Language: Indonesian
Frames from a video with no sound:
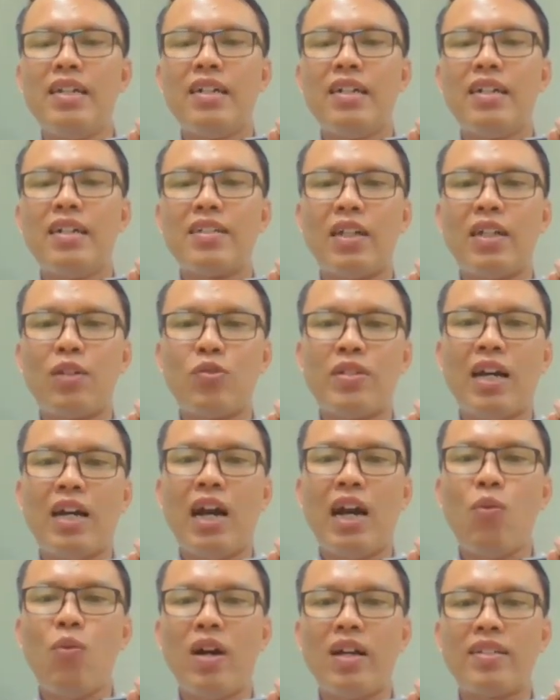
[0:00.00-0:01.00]
eh, statusnya
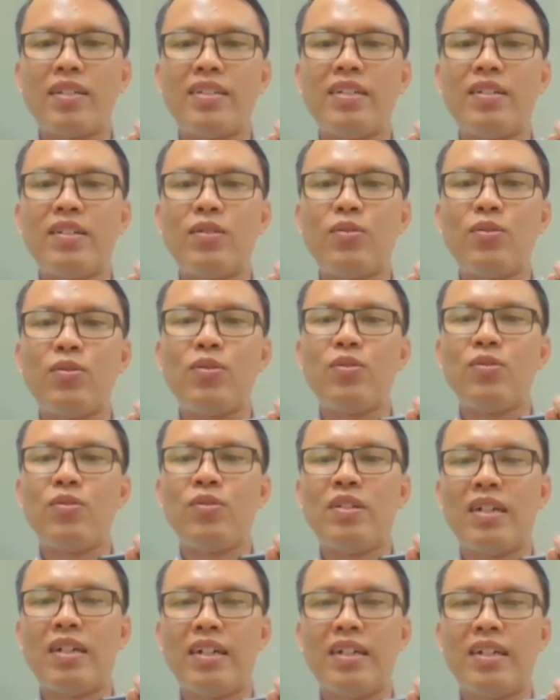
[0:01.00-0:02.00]
awas itu
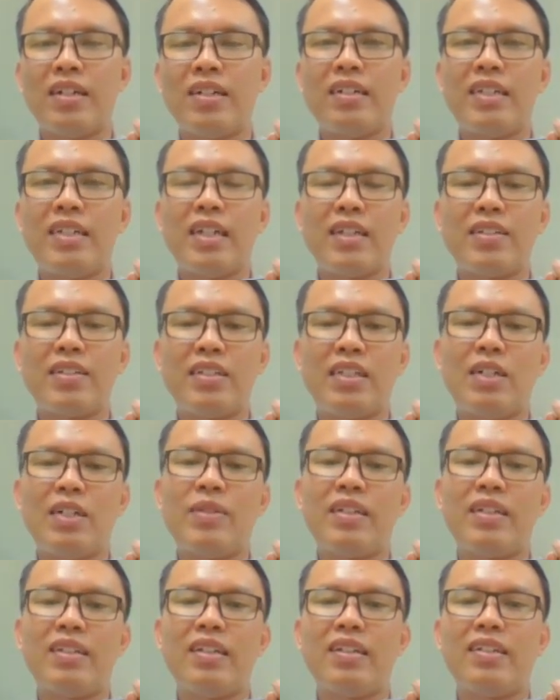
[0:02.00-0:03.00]
udah di atas 3
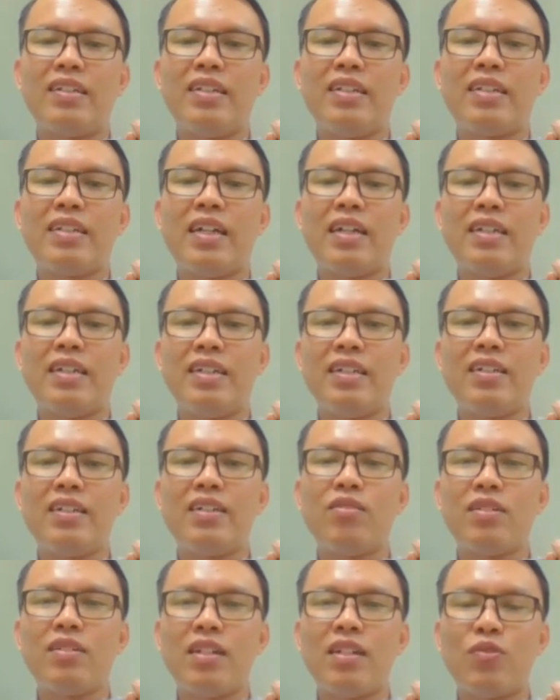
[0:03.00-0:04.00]
meter jadi tadi
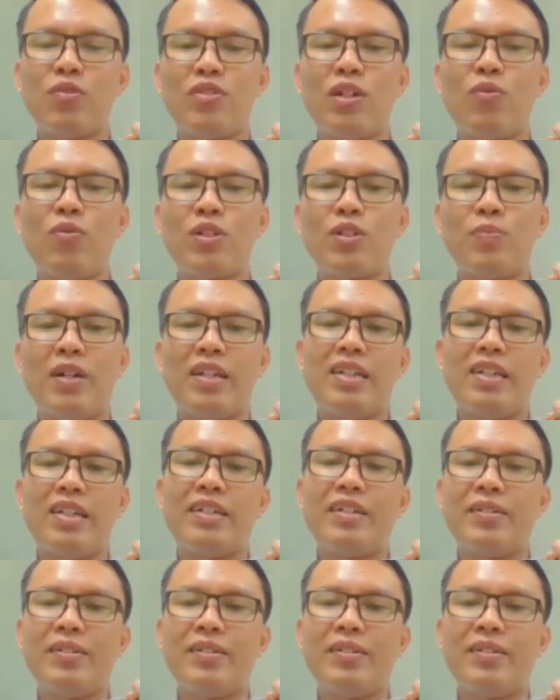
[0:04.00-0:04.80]
statusnya waspada